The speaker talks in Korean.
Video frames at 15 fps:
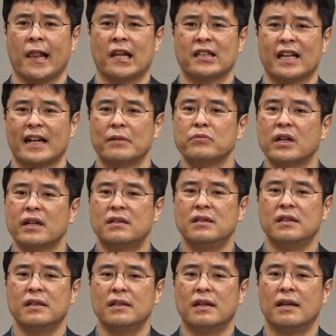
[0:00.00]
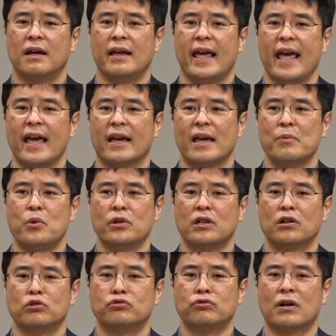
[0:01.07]
사람들이 그
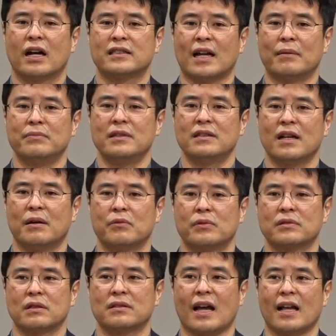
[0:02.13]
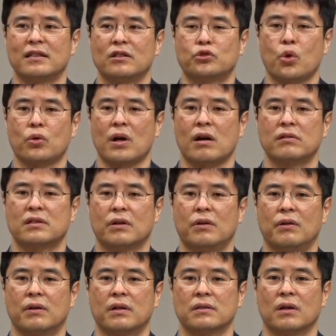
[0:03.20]
헤게모니를 누가 잡느냐 하면서 다들 촉각을
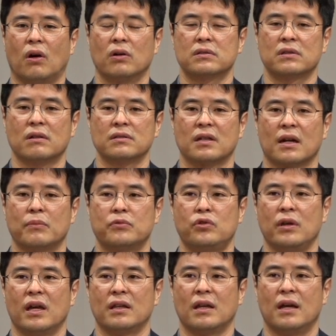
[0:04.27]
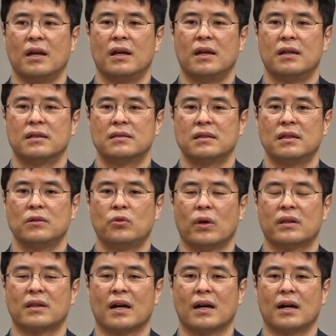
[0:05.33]
세워요. 그래서 어떤 사람 뒤에 쓰기도
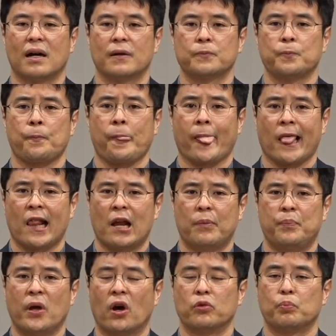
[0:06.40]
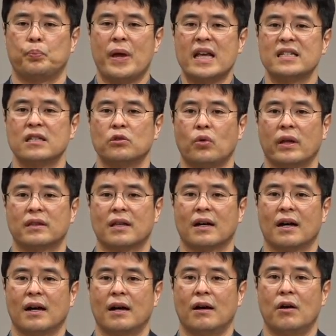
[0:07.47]
했다가 배신도
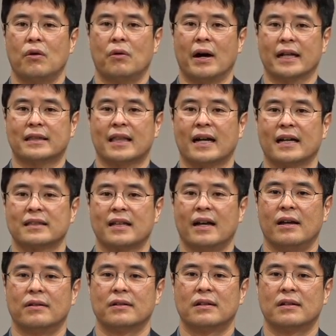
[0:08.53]
했다가 왔다 갔다 해요.